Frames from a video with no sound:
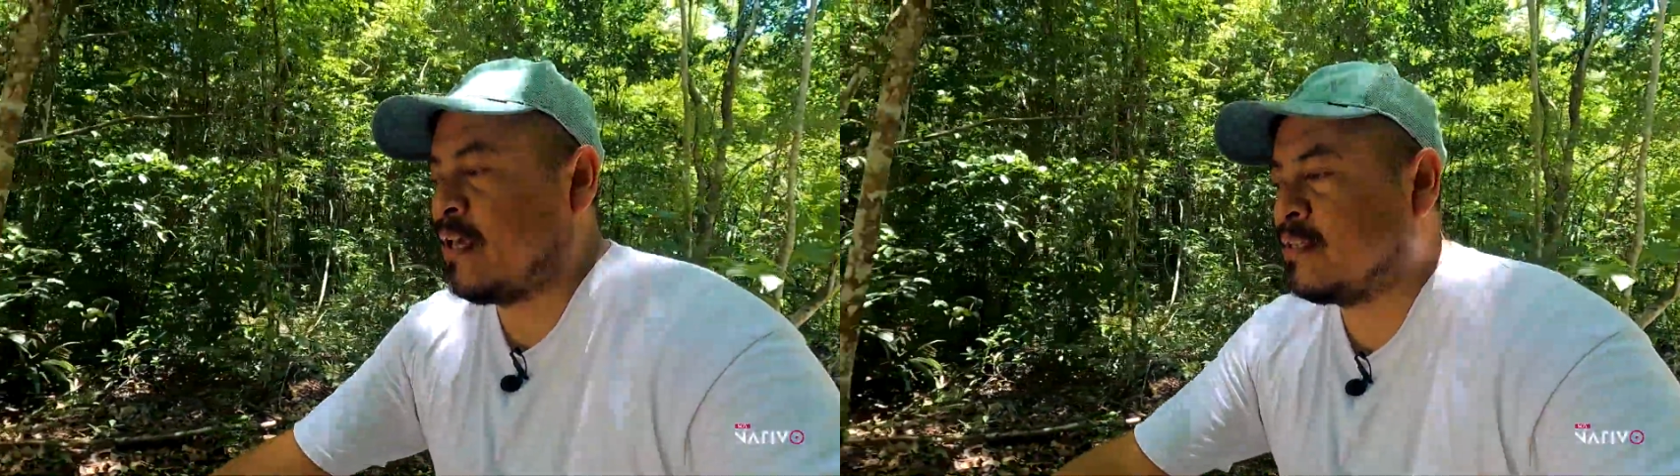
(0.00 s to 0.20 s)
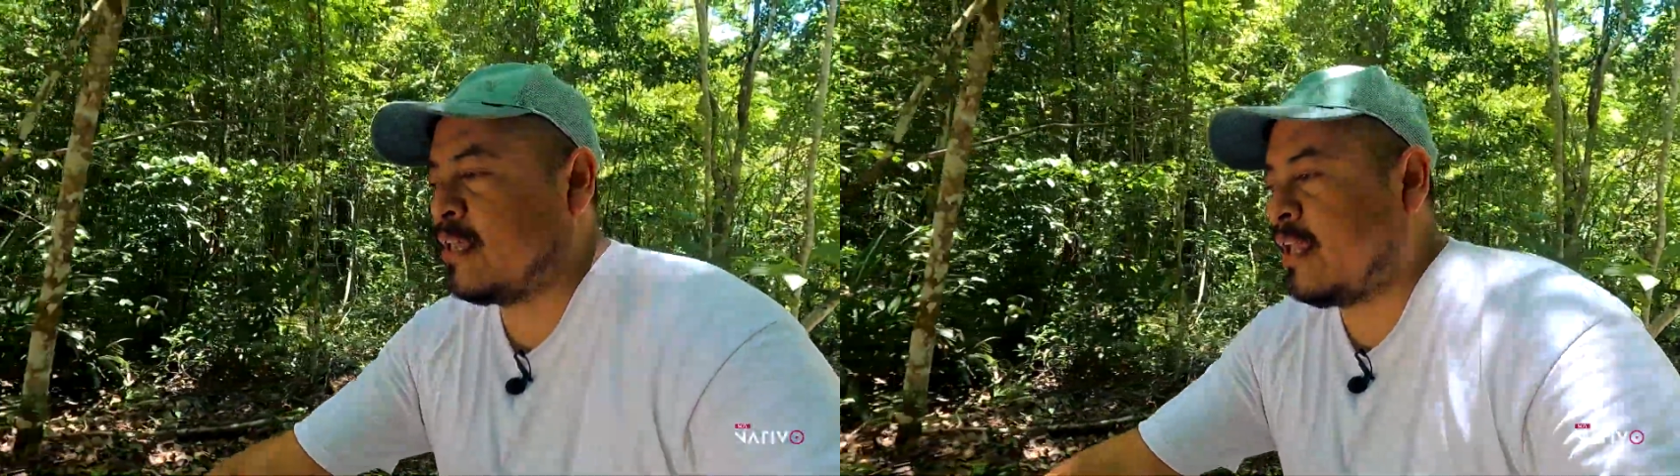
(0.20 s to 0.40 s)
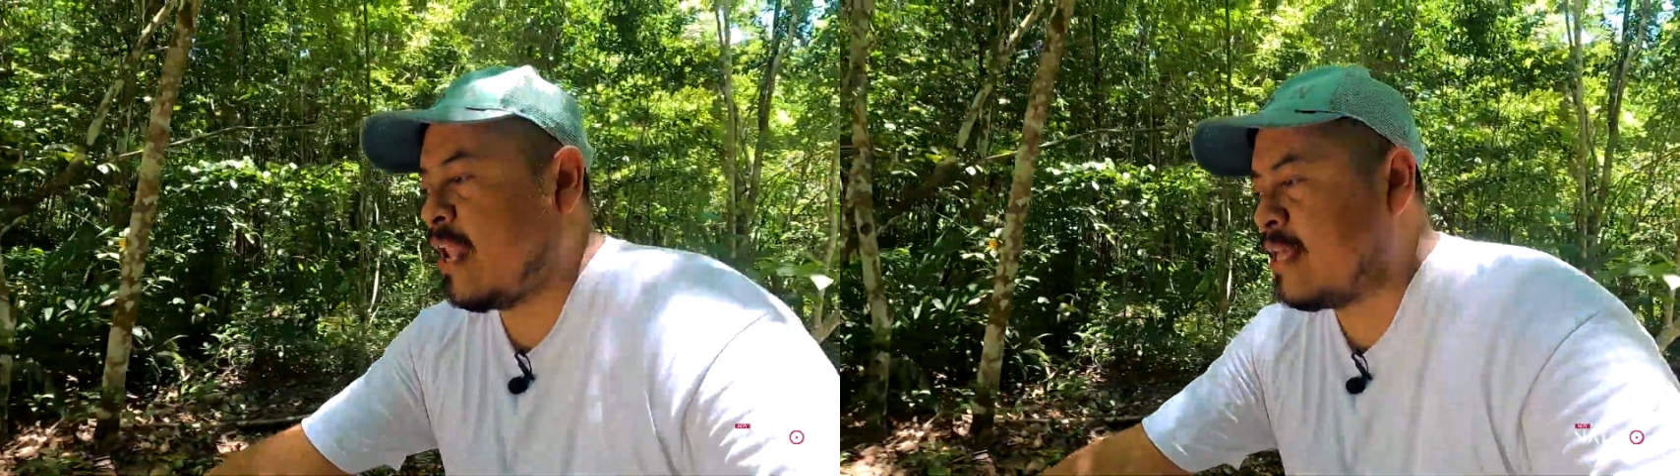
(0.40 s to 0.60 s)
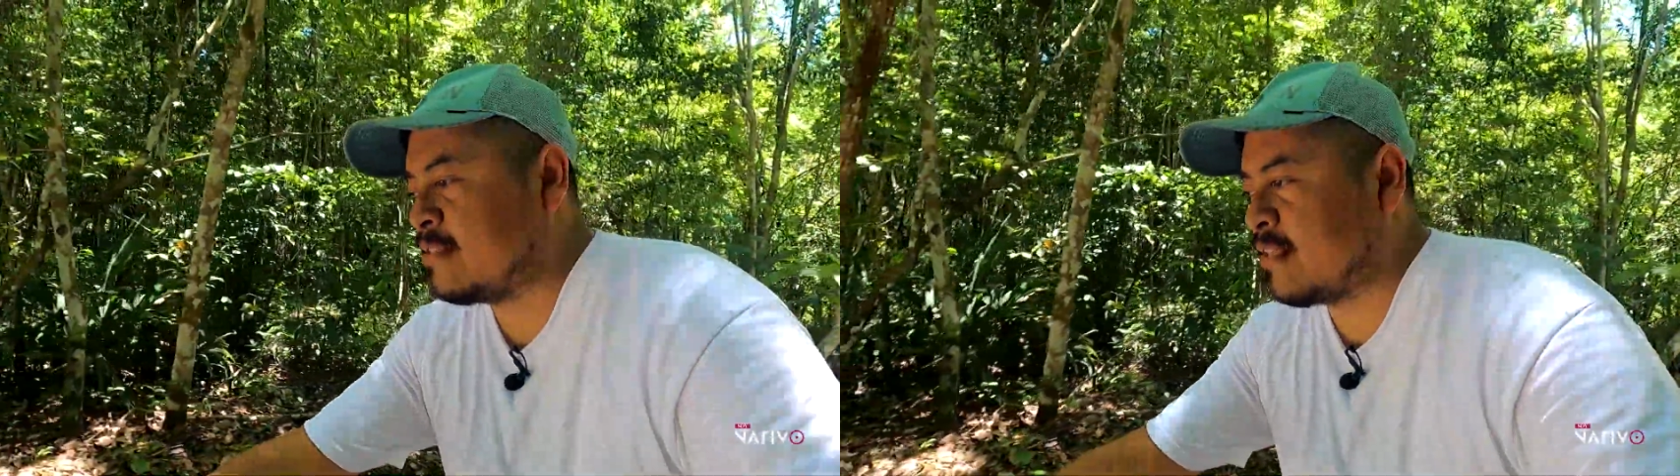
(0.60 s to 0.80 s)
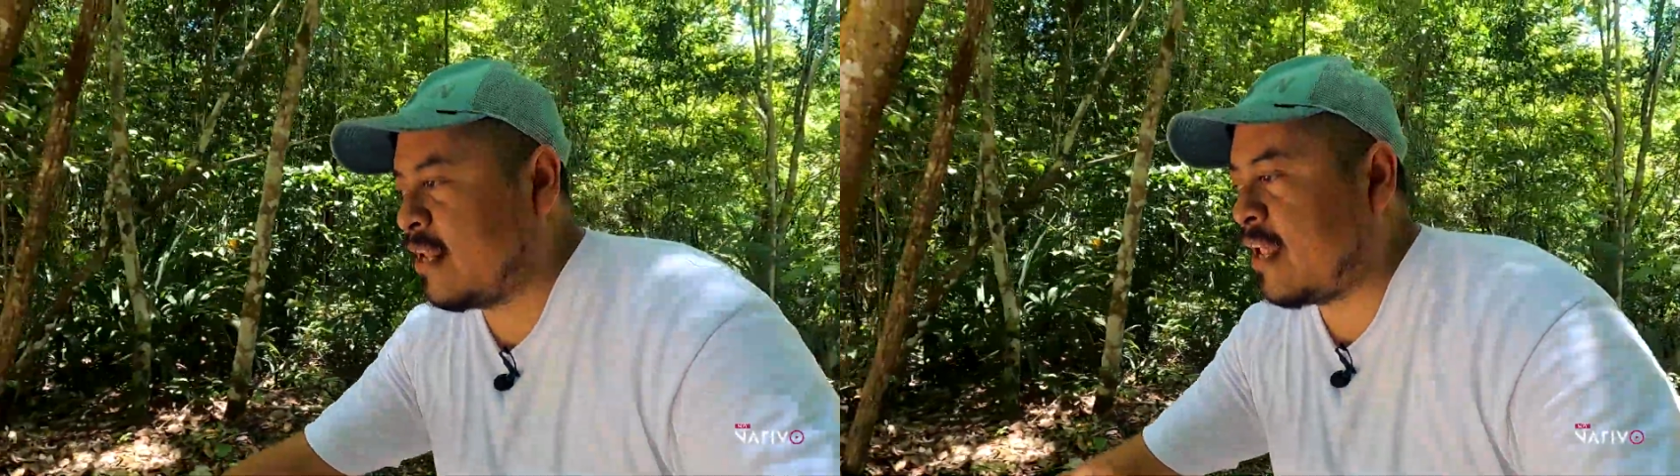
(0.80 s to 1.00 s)
es que la
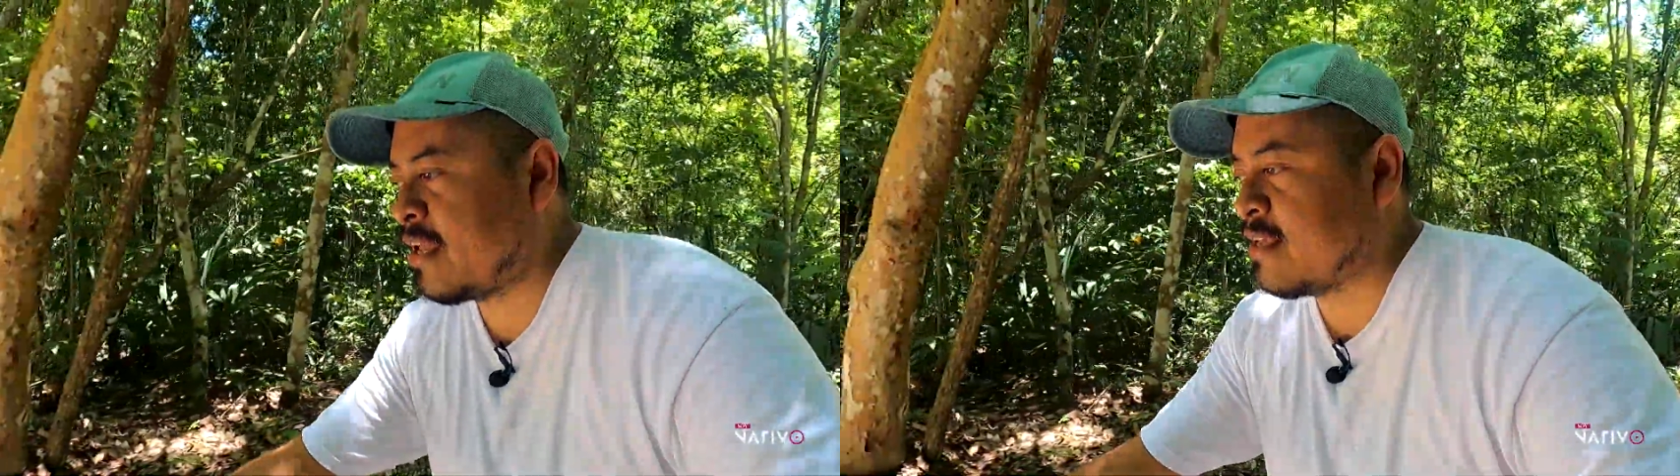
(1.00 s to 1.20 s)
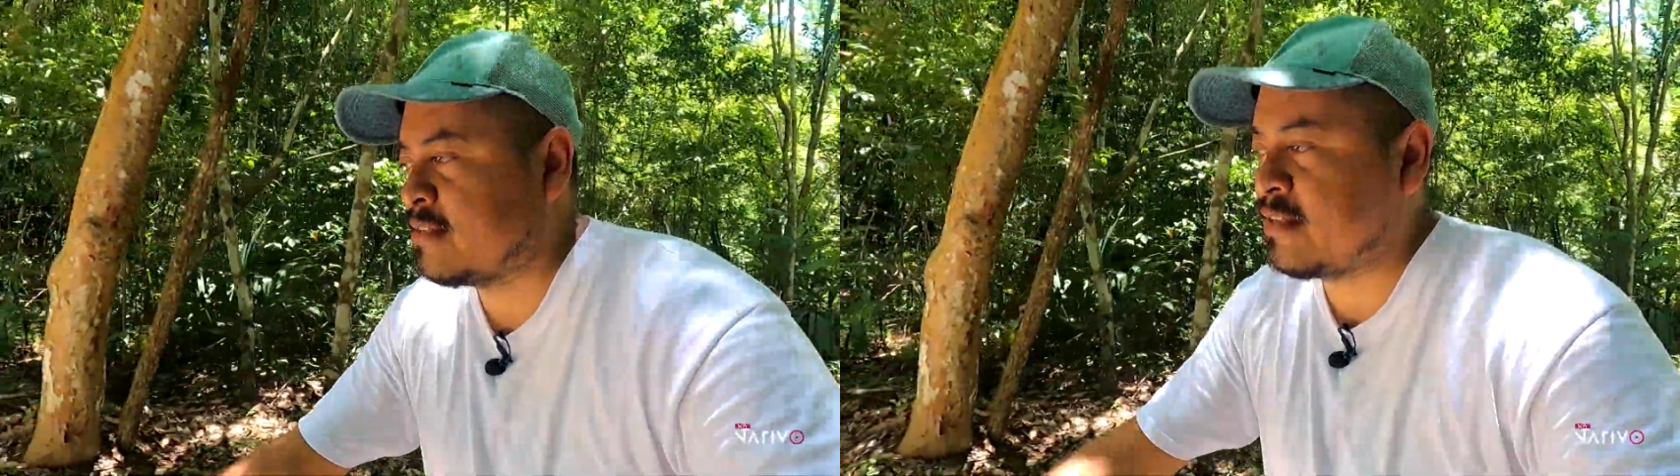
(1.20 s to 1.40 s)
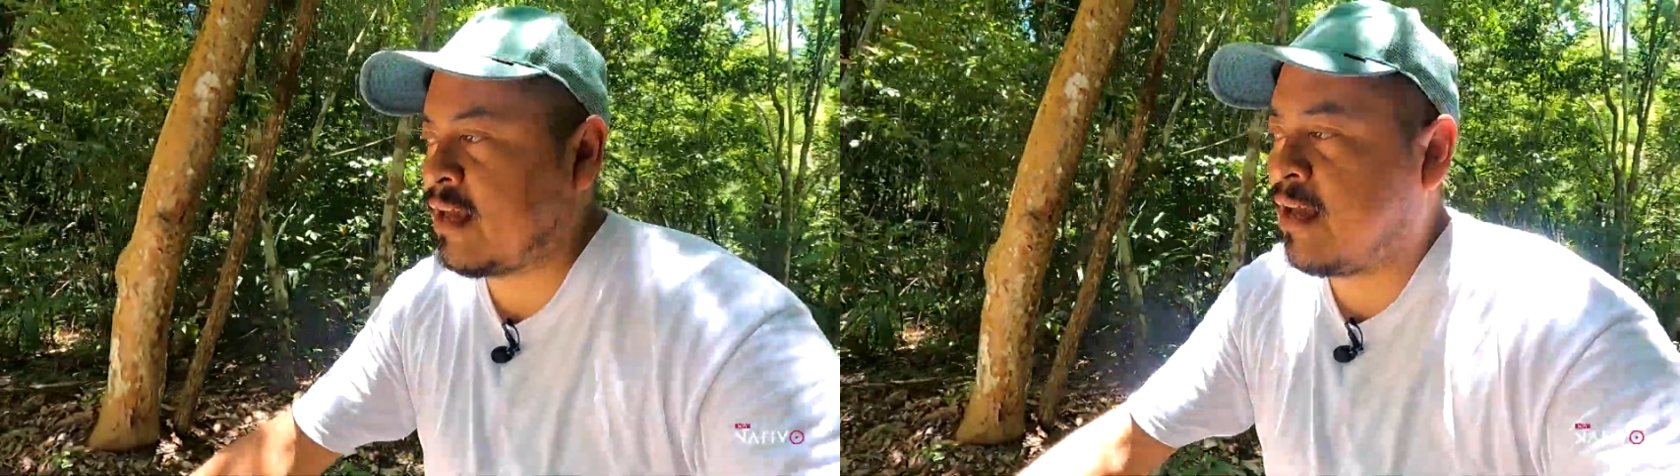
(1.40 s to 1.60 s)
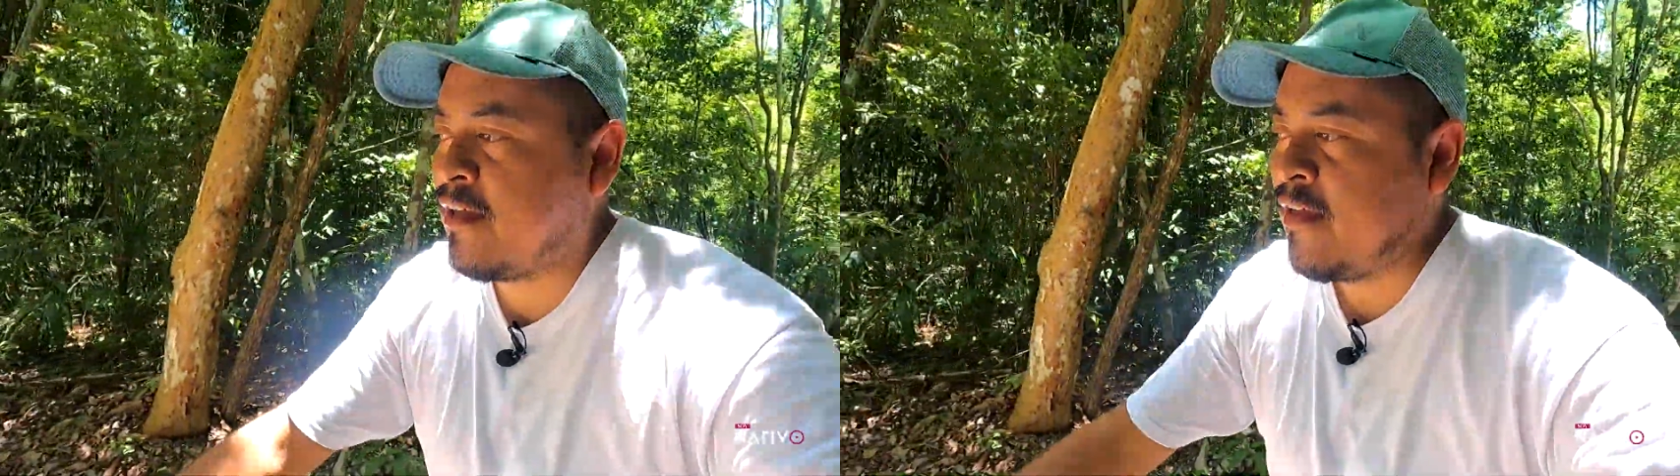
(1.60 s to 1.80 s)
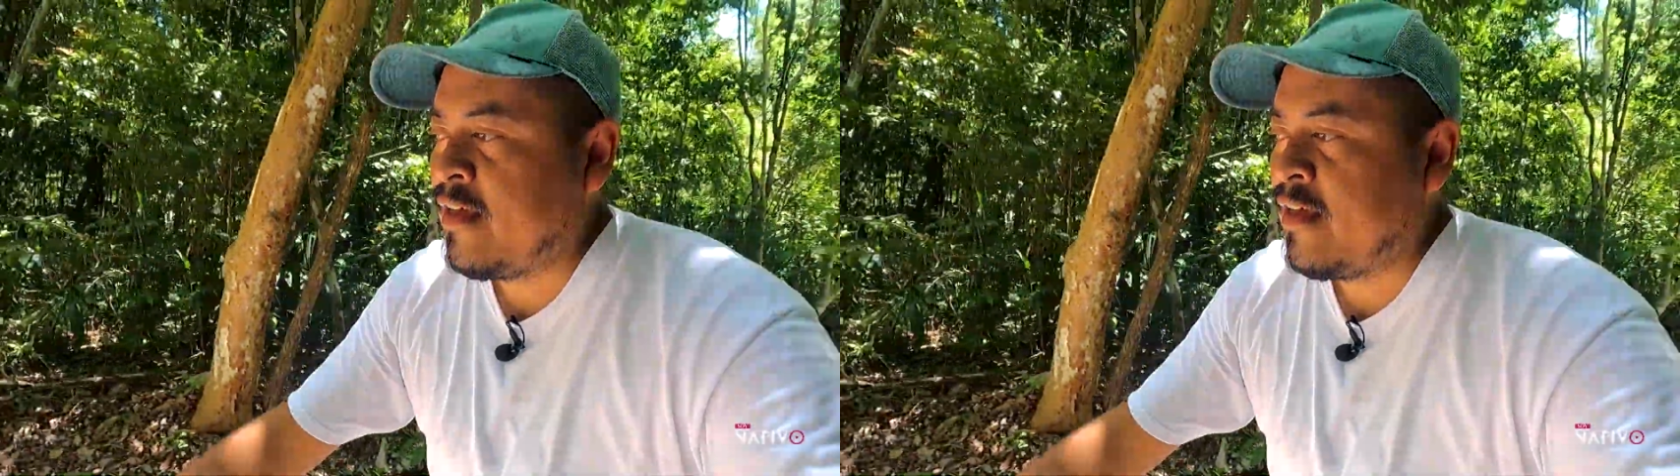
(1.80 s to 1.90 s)
estela que está